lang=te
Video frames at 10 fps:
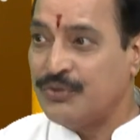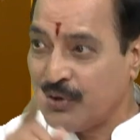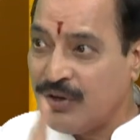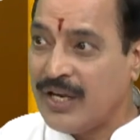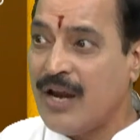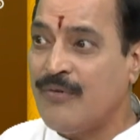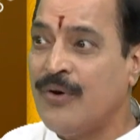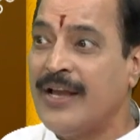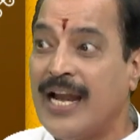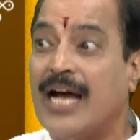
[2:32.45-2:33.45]

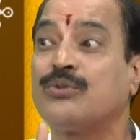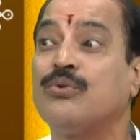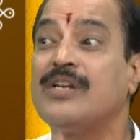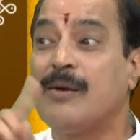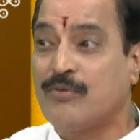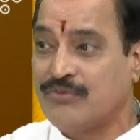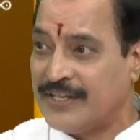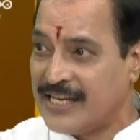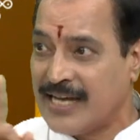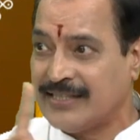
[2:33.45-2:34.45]
సుగ్రీవుడు ఎలా
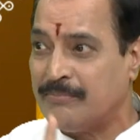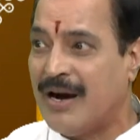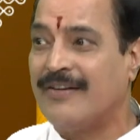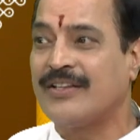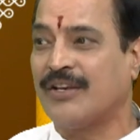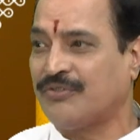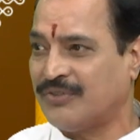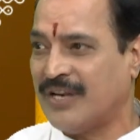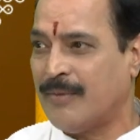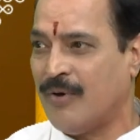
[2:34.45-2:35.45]
సూర్యపుత్రుడిగా సంభావన
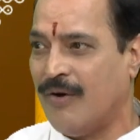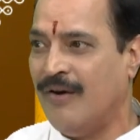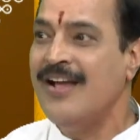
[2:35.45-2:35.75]
చేస్తున్నామో